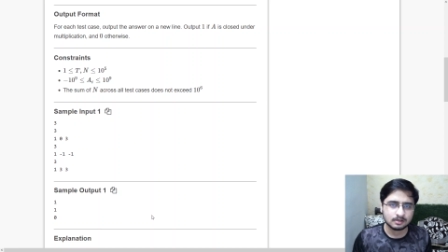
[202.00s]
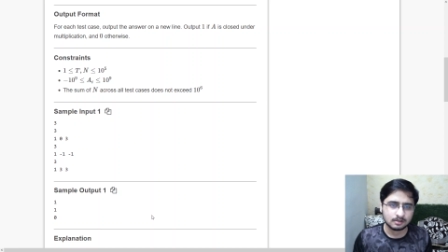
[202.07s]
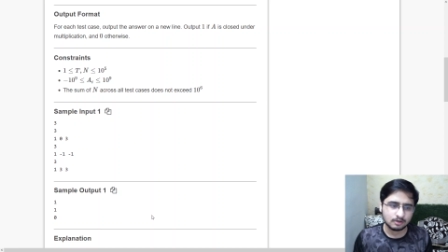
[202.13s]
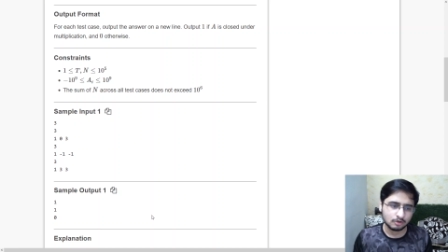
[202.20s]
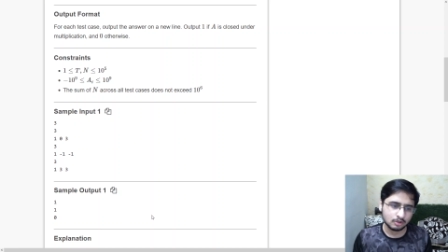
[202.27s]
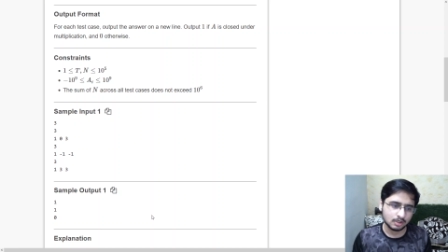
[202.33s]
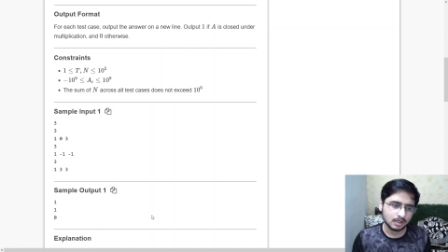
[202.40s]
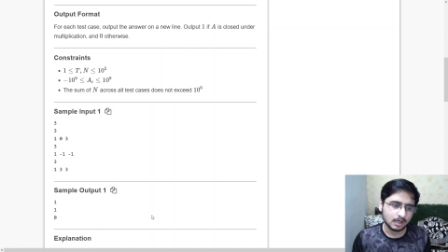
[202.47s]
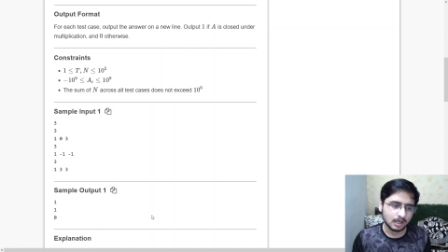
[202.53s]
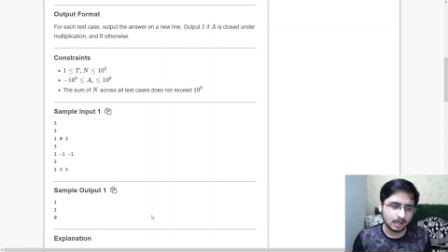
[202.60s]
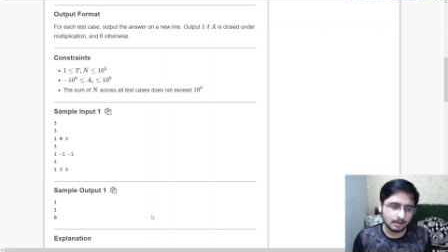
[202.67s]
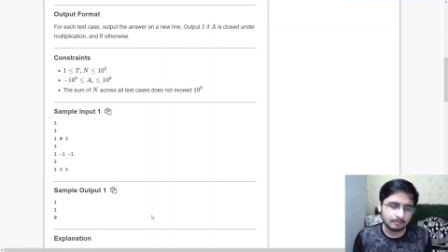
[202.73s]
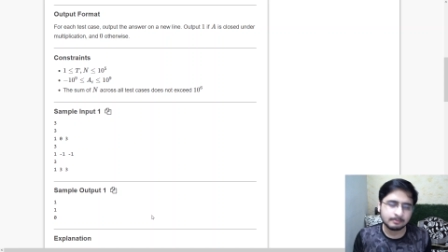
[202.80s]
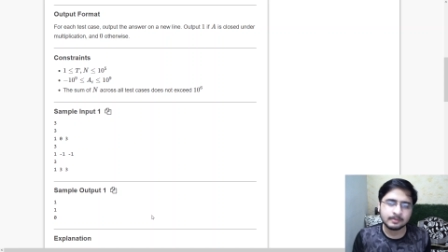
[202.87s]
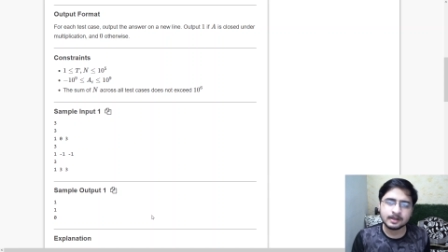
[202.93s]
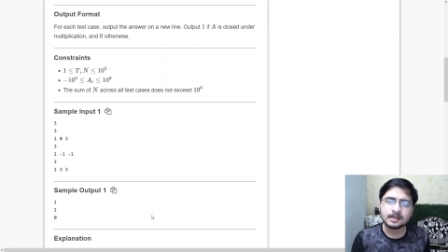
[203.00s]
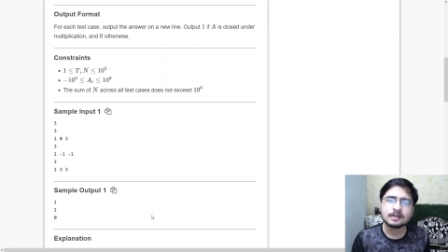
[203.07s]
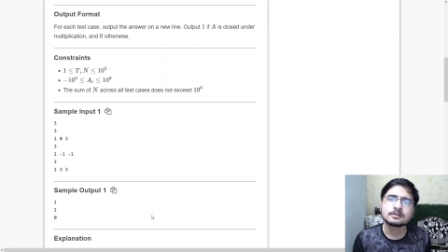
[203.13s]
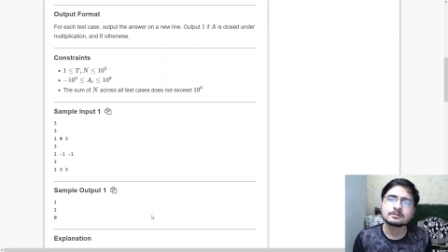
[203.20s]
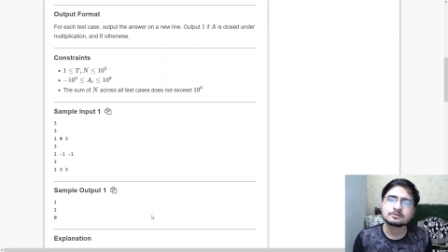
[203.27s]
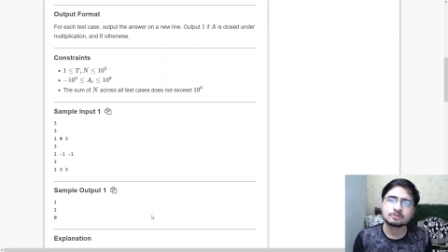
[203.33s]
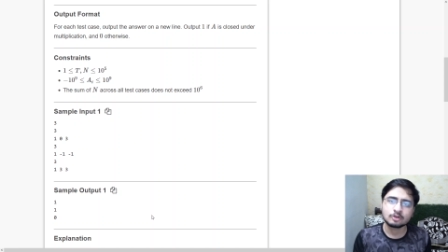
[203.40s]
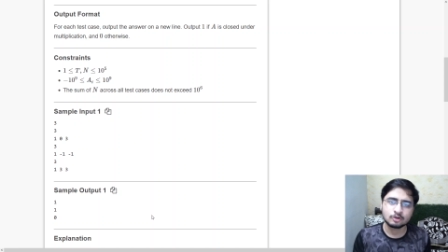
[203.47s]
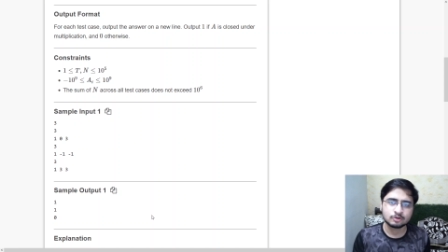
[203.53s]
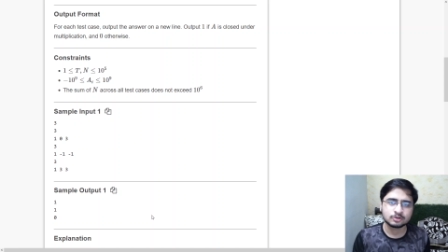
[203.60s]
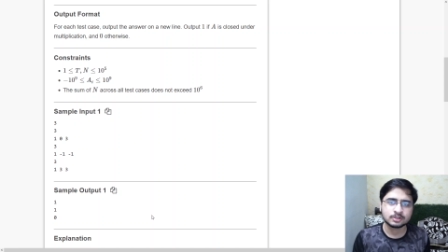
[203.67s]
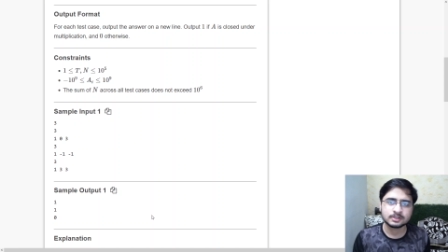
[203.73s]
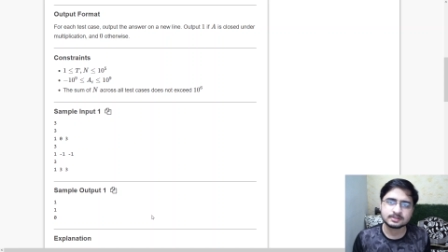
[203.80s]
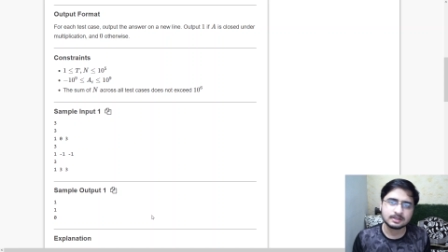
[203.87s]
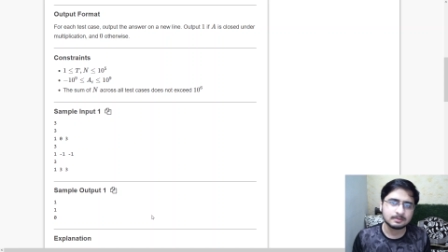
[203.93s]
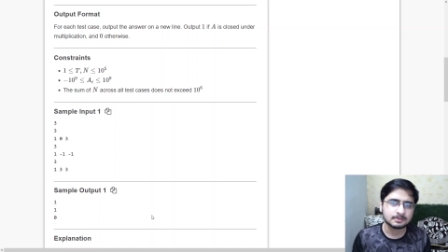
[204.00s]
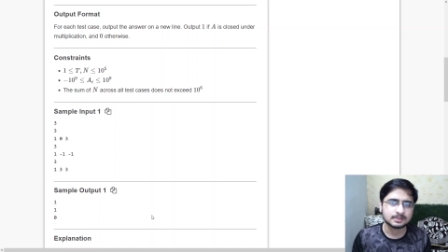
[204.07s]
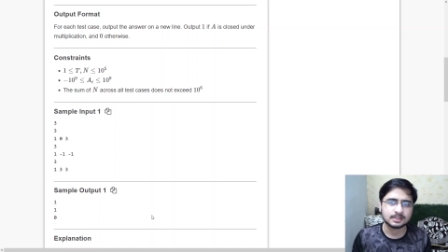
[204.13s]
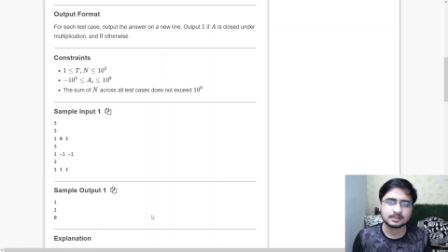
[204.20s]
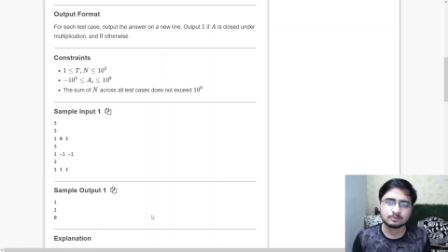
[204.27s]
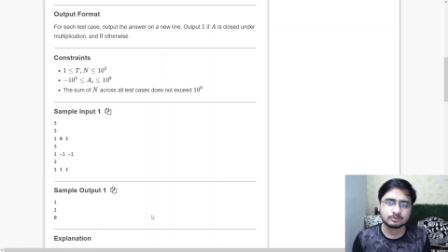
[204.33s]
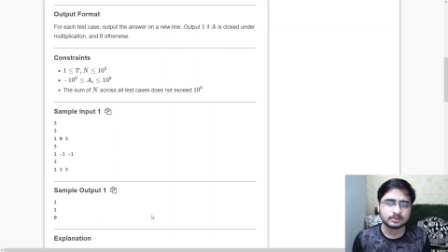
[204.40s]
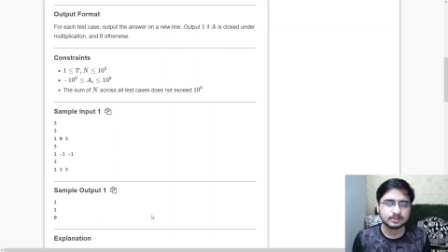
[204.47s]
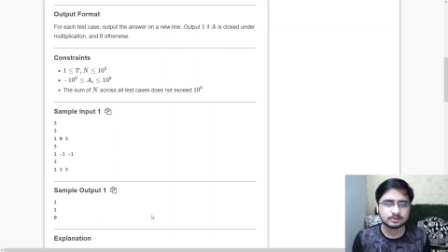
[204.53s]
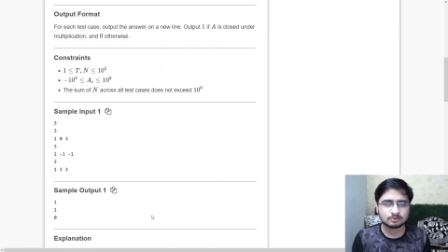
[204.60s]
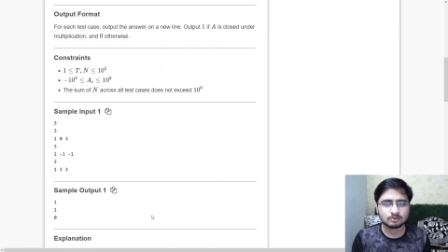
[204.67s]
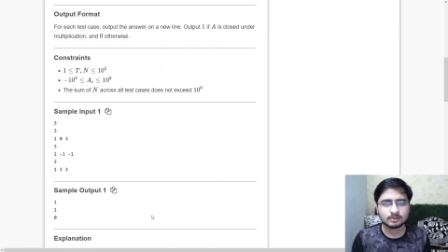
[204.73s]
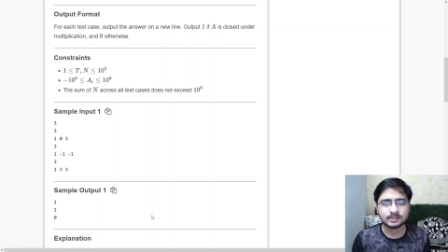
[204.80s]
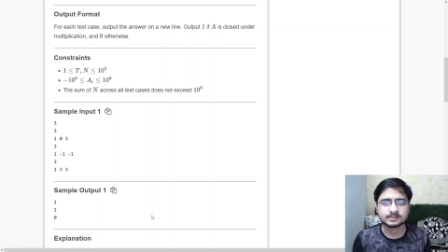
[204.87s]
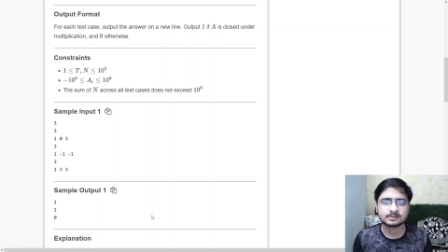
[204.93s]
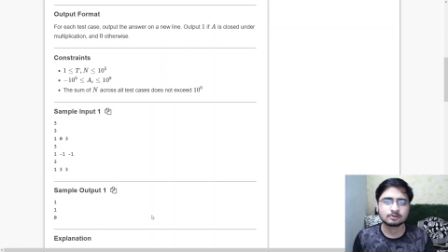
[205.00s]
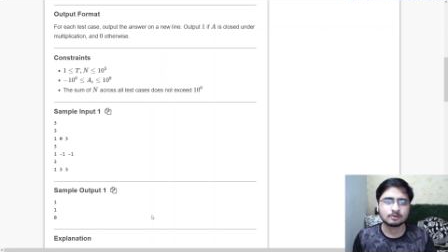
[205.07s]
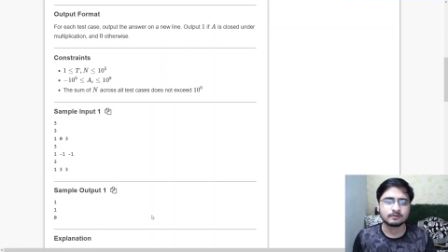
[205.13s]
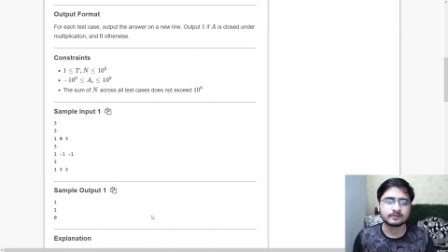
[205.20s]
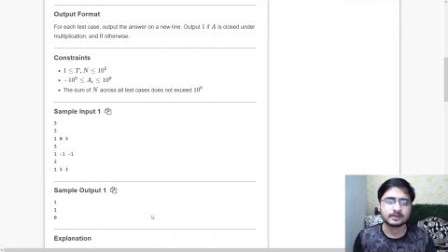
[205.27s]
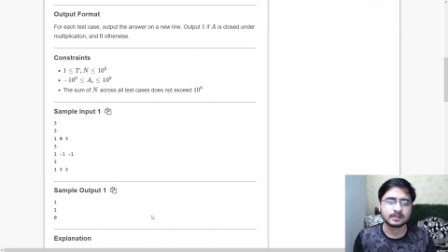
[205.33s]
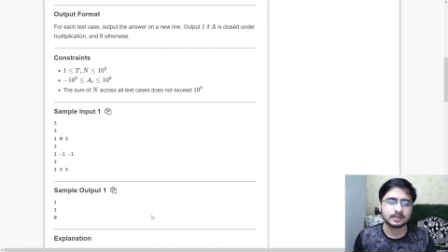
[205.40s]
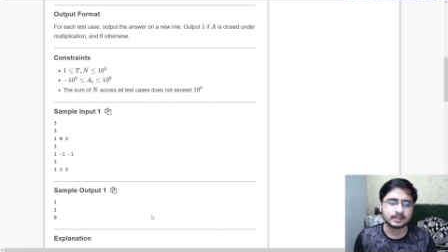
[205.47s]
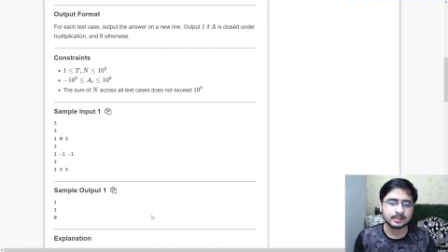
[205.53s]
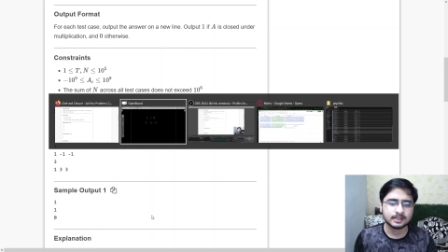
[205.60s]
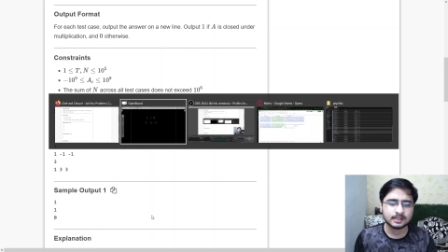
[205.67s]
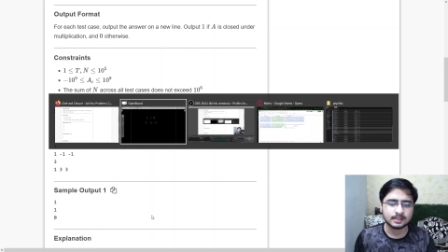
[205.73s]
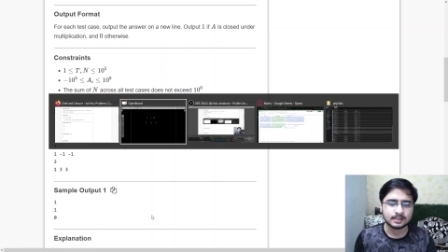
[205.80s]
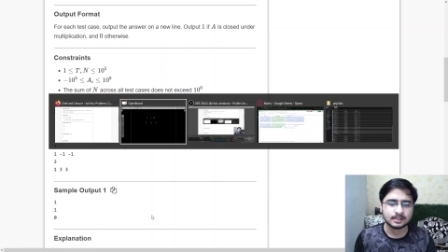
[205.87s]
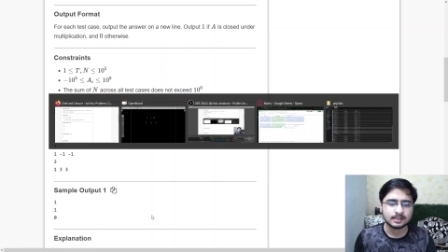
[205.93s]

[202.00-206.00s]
और अब मैं सॉल्यूशन इसका बताता हूँ कि इसको कैसे सॉल्व करना है ठीक है